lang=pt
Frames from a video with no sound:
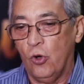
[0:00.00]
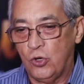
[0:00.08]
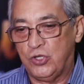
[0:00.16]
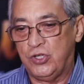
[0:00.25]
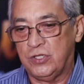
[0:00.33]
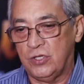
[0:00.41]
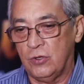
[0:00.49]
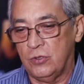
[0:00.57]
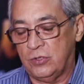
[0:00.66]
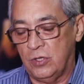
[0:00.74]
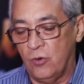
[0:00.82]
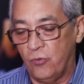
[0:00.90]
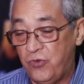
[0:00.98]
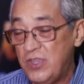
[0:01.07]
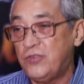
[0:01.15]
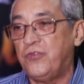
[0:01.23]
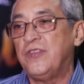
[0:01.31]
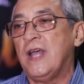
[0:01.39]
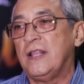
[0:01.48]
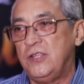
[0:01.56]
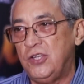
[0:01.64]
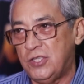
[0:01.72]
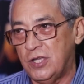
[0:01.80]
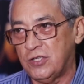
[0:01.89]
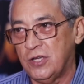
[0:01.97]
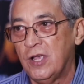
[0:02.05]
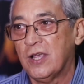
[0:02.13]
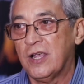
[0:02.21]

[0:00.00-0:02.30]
Hoje são 20 finalistas